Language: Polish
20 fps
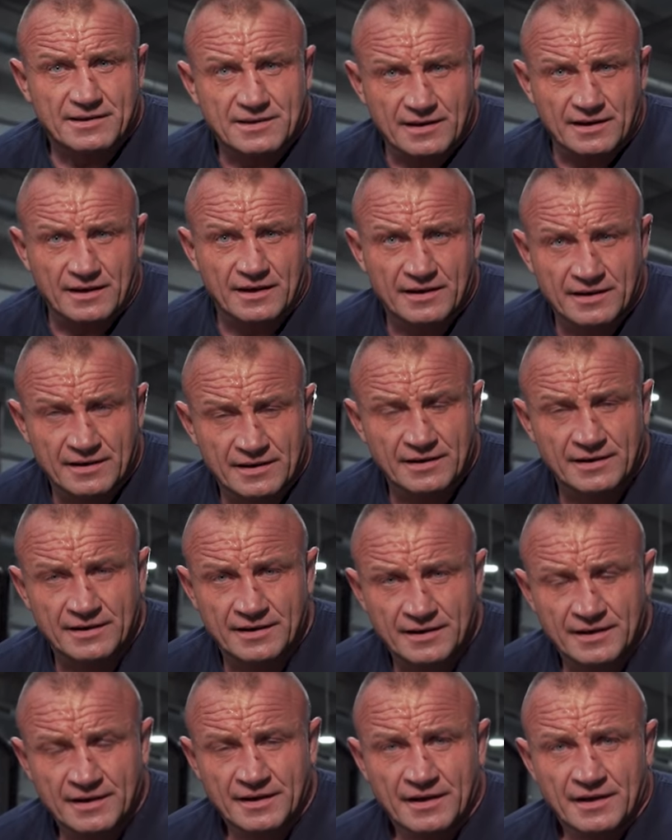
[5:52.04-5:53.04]
dni
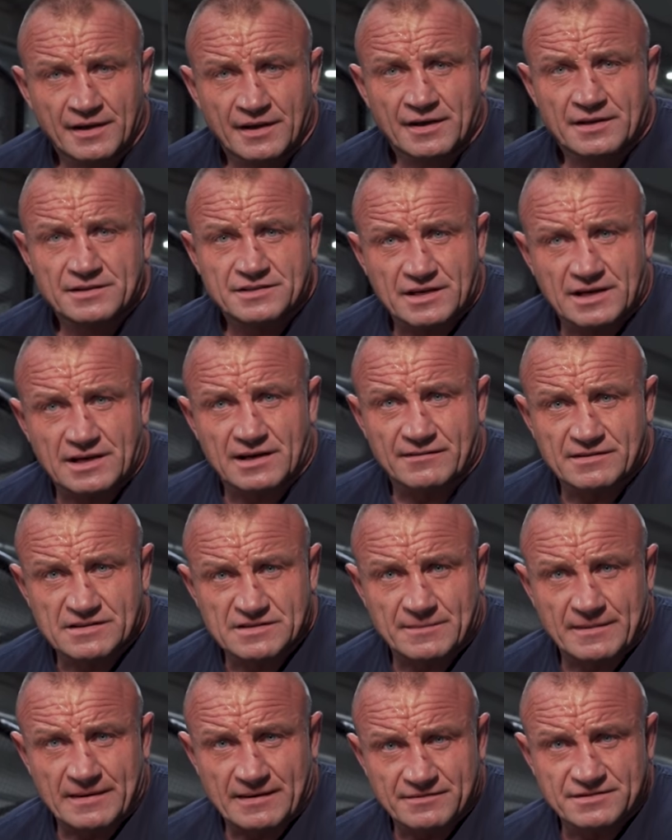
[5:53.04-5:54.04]
Ciekawy
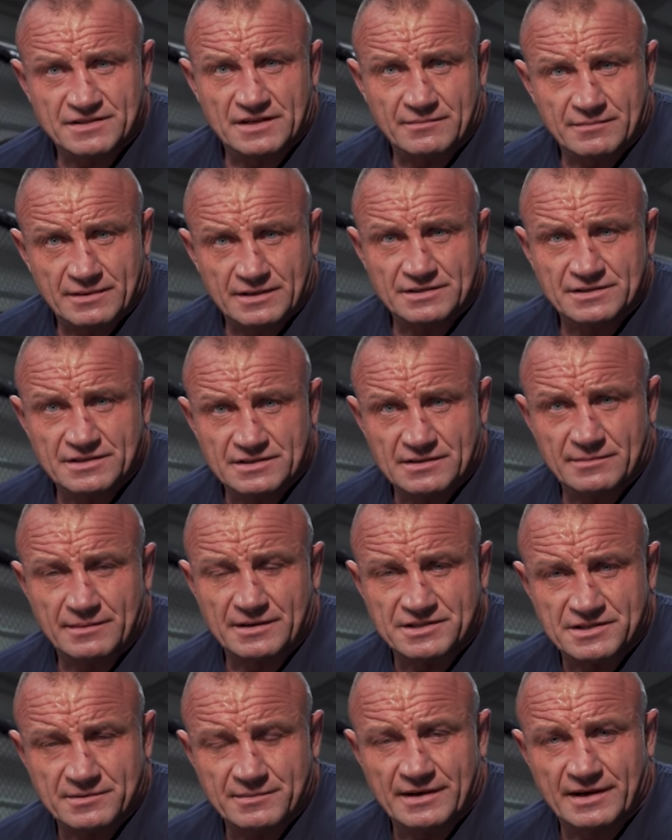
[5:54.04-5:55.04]
sprawdzian będzie,
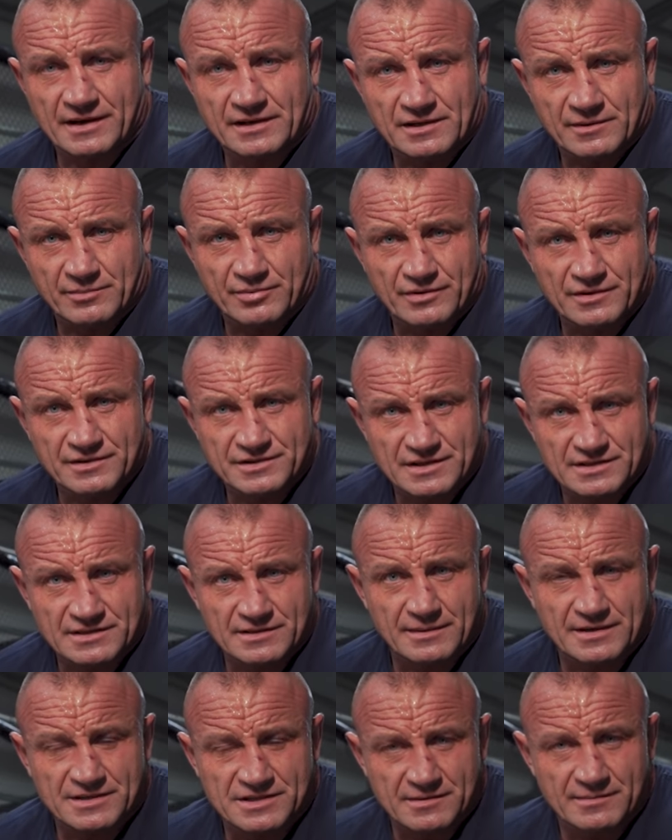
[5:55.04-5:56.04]
zobaczymy jak to pójdzie,
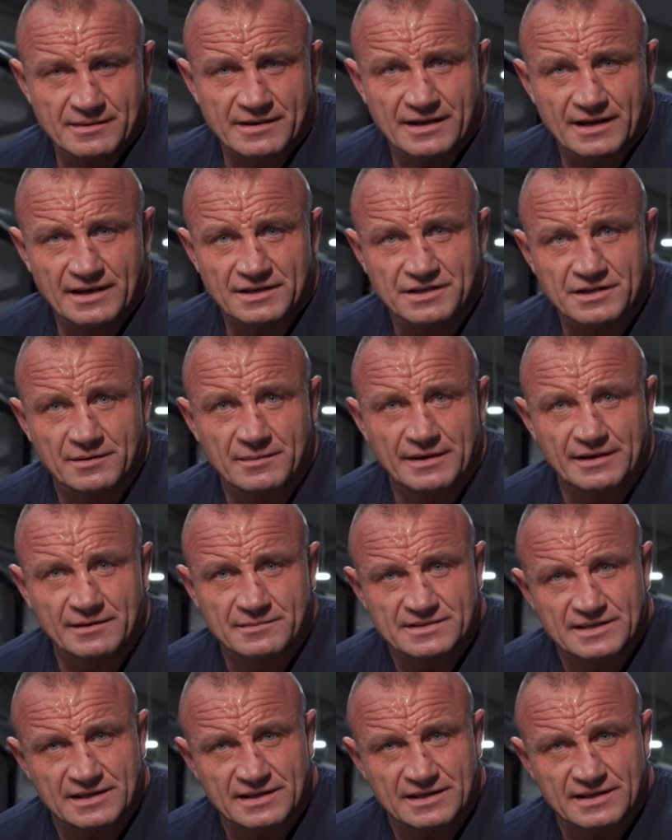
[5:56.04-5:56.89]
zobaczymy jak się mają